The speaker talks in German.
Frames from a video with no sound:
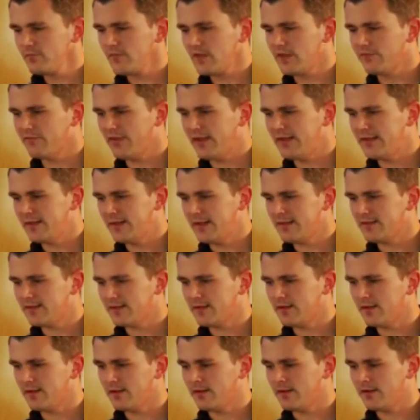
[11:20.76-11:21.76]
Wenn ich jetzt
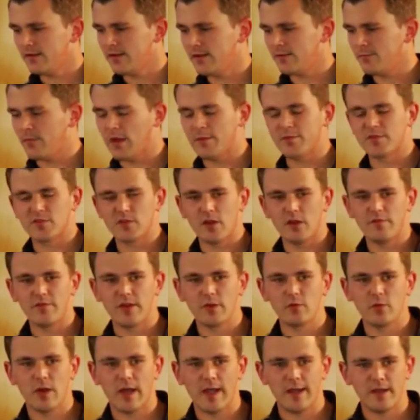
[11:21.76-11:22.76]
in, in meinem Server
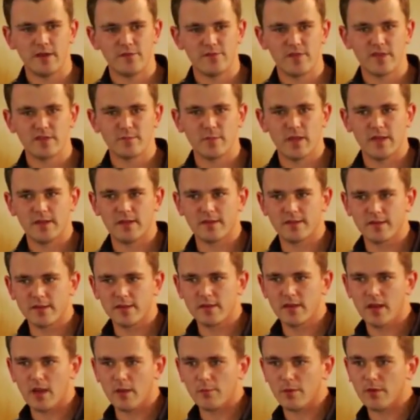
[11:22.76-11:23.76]
nur eine Festplatte
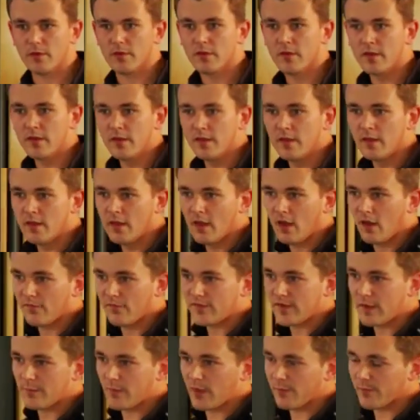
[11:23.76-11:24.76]
drin habe, auf
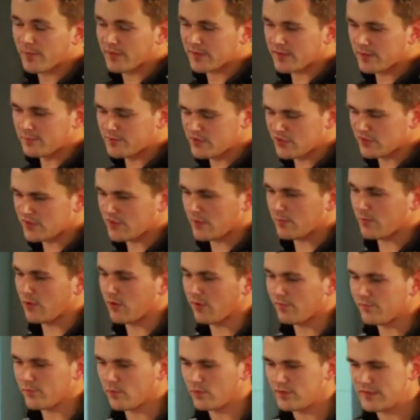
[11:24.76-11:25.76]
der mein Betriebssystem
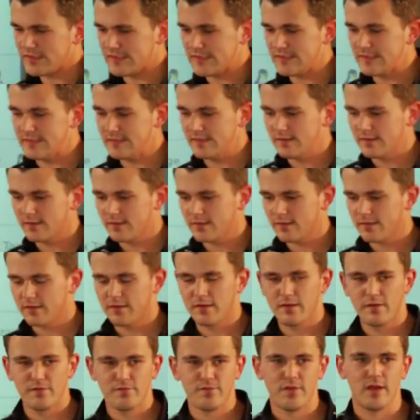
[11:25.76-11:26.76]
läuft und die
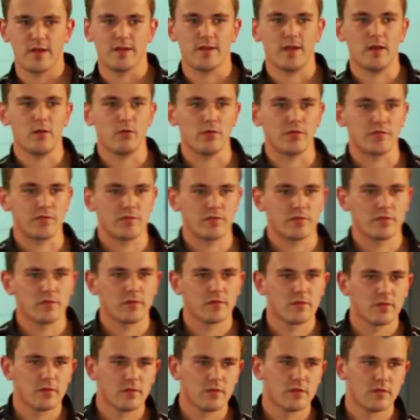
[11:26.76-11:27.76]
fällt aus,
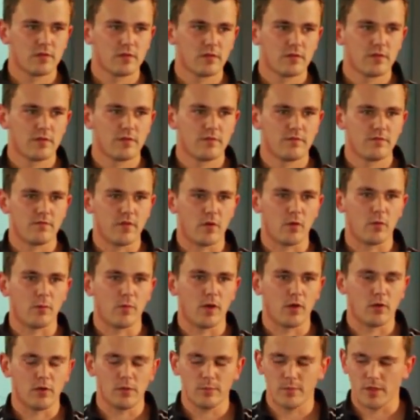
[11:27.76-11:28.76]
warum
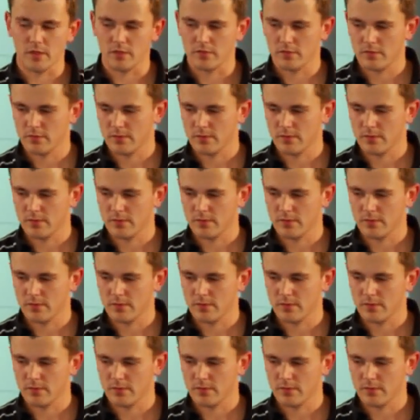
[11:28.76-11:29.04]
auch immer,